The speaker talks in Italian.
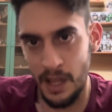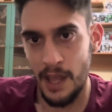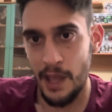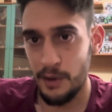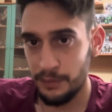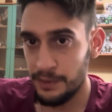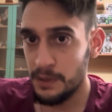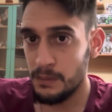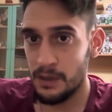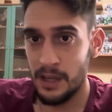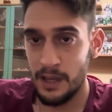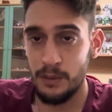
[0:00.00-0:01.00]
è un
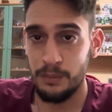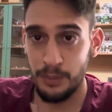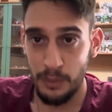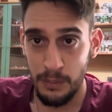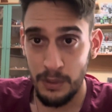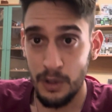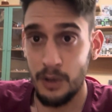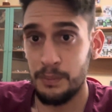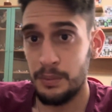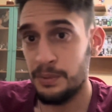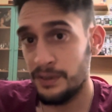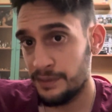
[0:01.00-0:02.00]
film è un pubblico
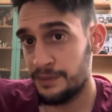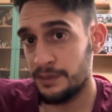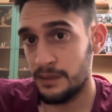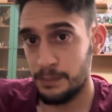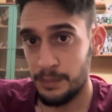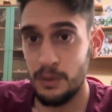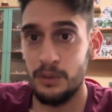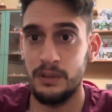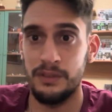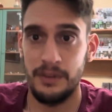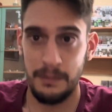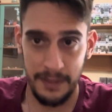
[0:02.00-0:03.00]
più, fe,
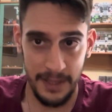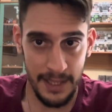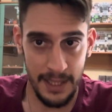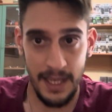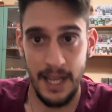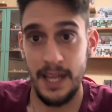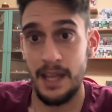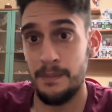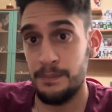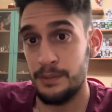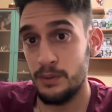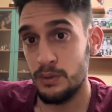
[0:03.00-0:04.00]
più femminile
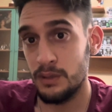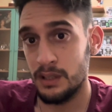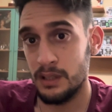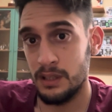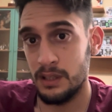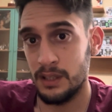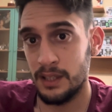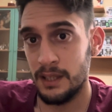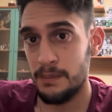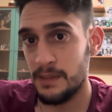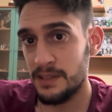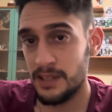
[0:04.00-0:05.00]
e più eh,
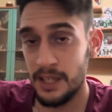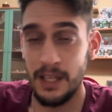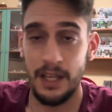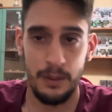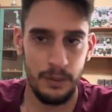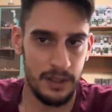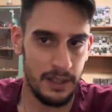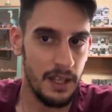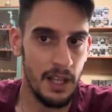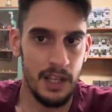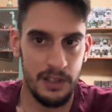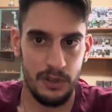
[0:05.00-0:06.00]
che maschile,
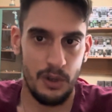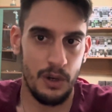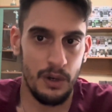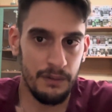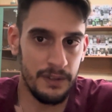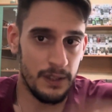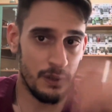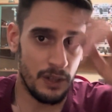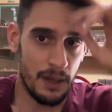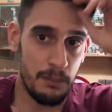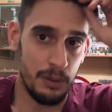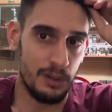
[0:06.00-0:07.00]
quindi sono convinto
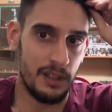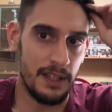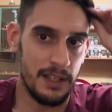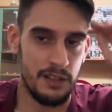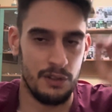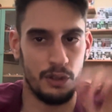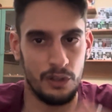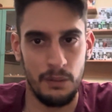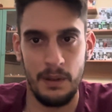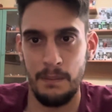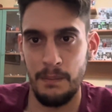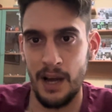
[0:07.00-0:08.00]
che a botteghini secondo
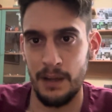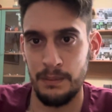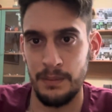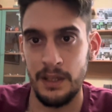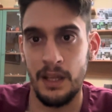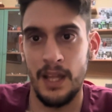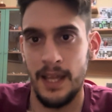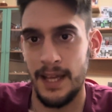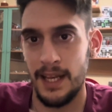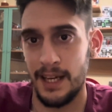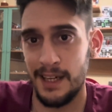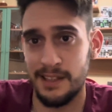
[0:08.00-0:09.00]
me Barbie
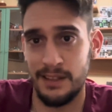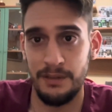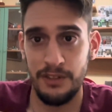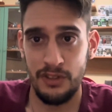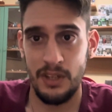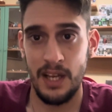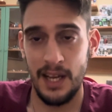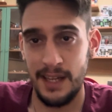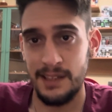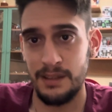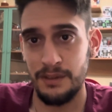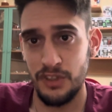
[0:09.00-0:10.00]
è la carta, è la
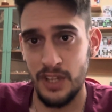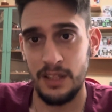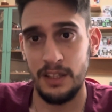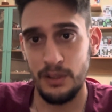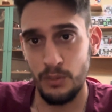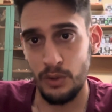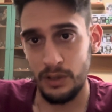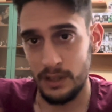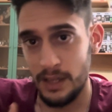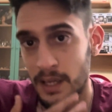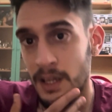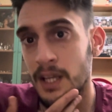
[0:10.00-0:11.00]
carta vincente di
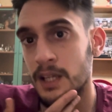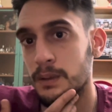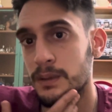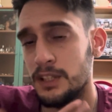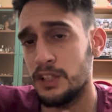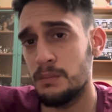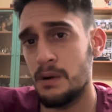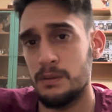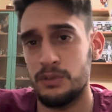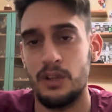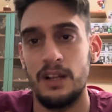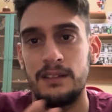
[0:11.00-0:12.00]
Warner. Quindi
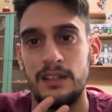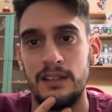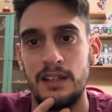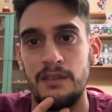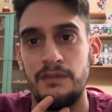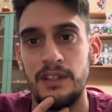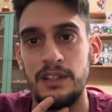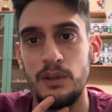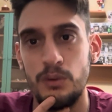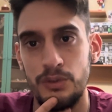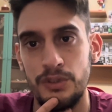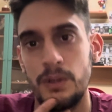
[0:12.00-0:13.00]
dobbiamo solo attendere il 20
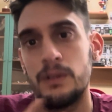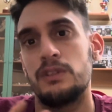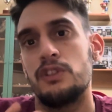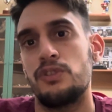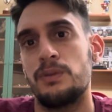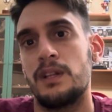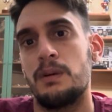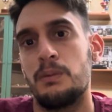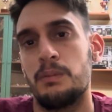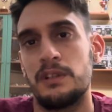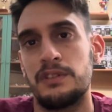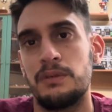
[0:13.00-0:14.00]
luglio, noi ci vediamo
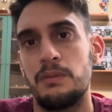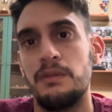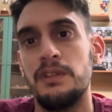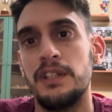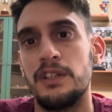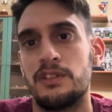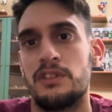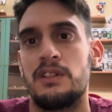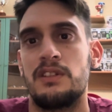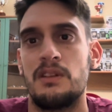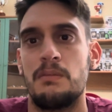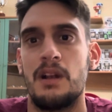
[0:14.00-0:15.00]
in prossimi video,
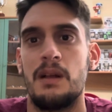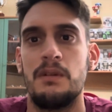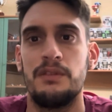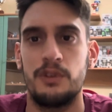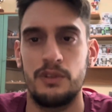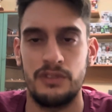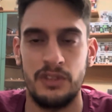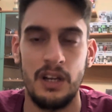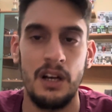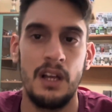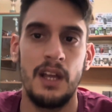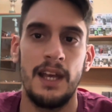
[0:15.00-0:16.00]
siete sempre la mia
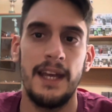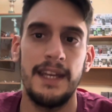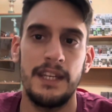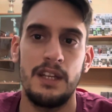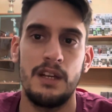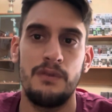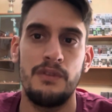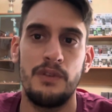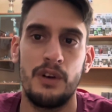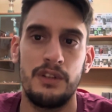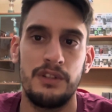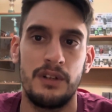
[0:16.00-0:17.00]
forza e io vi
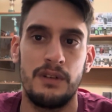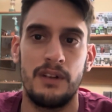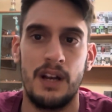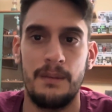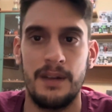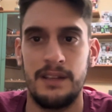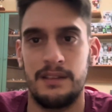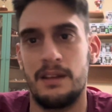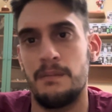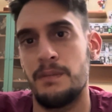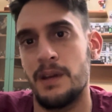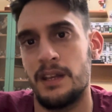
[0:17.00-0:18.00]
voglio
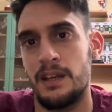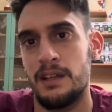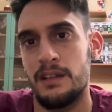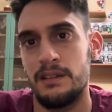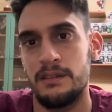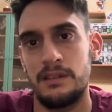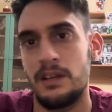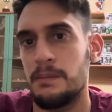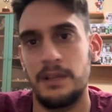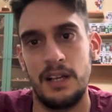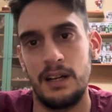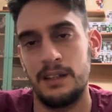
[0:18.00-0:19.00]
veramente bene
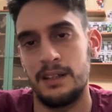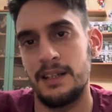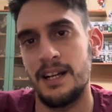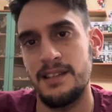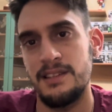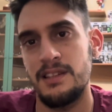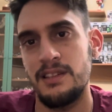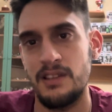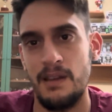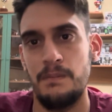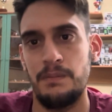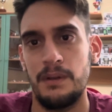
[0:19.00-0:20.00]
3000. Grazie
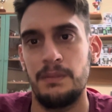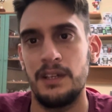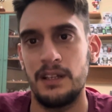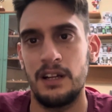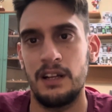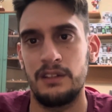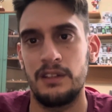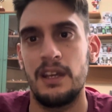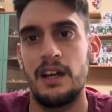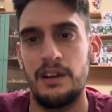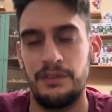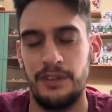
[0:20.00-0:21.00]
sempre per il
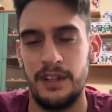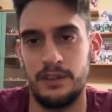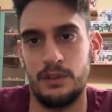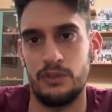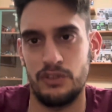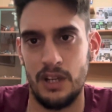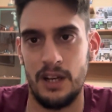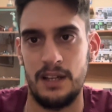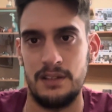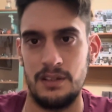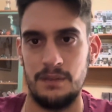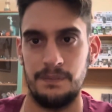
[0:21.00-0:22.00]
grande affetto. Ciao
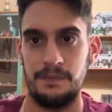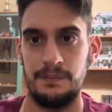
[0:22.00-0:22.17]
ragazzi.